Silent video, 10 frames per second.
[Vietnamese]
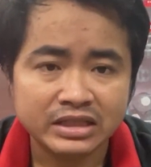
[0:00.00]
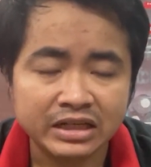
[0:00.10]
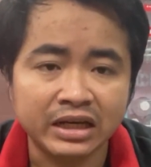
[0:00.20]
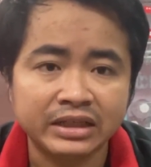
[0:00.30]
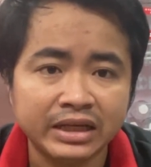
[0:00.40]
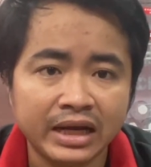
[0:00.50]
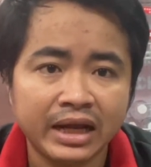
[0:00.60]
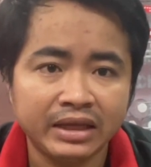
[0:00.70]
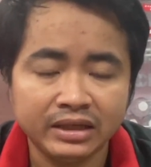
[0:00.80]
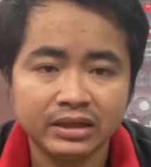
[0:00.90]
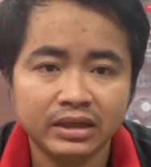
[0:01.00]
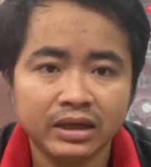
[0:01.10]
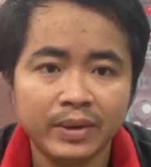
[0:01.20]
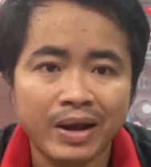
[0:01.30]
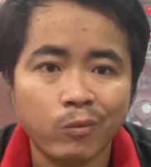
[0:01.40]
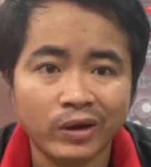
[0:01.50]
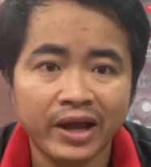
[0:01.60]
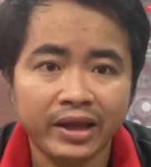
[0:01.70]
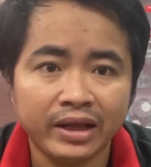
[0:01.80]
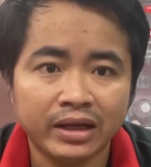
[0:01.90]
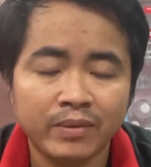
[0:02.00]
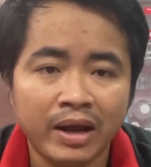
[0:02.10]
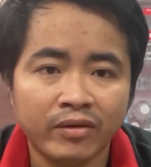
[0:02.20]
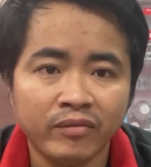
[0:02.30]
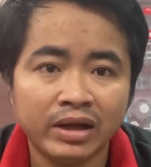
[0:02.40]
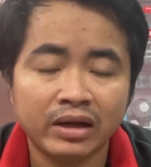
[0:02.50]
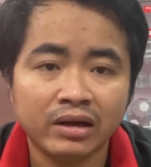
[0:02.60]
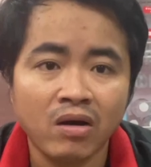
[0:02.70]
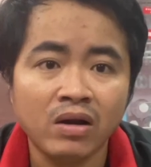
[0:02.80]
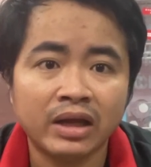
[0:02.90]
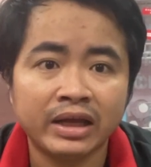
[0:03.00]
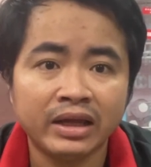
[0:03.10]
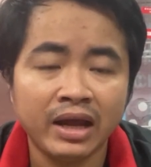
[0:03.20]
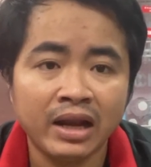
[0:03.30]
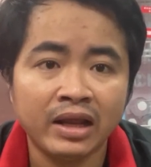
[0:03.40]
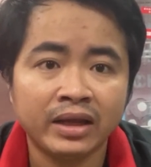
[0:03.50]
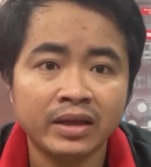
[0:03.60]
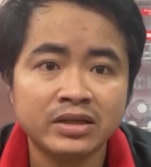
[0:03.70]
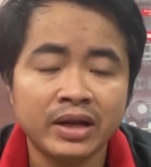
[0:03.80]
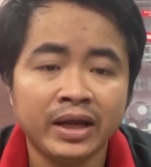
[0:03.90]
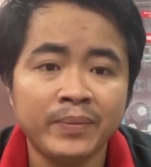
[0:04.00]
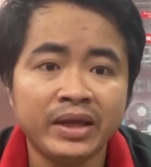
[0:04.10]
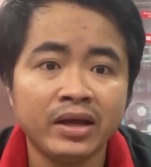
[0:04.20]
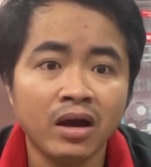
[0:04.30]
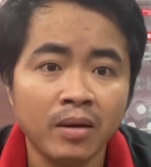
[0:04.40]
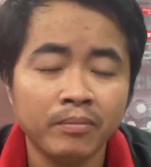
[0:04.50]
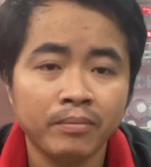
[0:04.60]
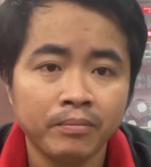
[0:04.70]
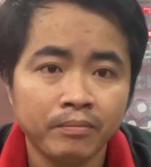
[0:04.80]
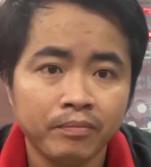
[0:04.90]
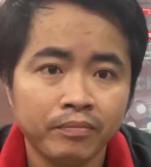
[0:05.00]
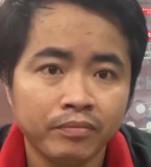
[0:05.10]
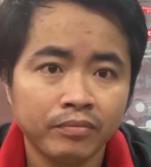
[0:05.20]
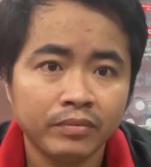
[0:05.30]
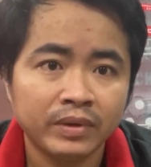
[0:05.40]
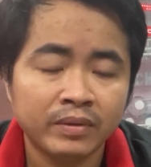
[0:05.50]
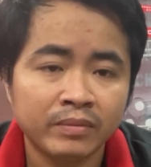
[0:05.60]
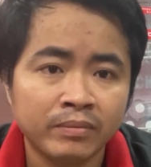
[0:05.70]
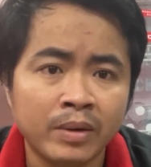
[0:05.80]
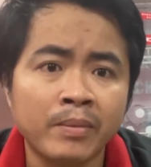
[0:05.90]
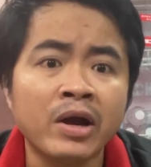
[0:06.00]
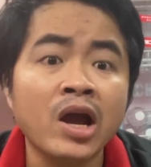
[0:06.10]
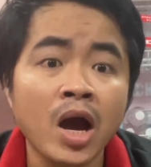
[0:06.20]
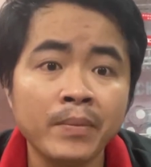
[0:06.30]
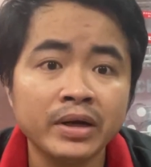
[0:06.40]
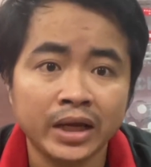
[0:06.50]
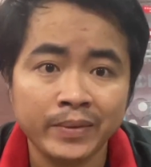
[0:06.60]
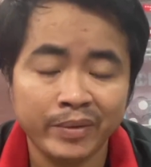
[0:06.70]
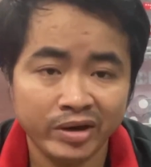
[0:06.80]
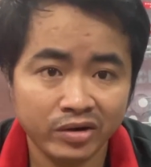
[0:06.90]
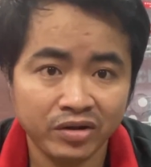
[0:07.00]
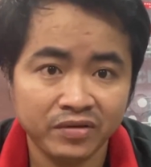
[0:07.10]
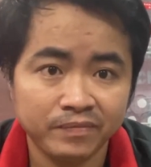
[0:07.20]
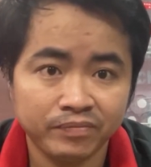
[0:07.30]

xác định cái nghề này á khi mà học nghề các bạn phải biết rằng nó là cái nghề để cái sau này kiếm chén cơm mà mà bữa cơm thì các bạn biết rồi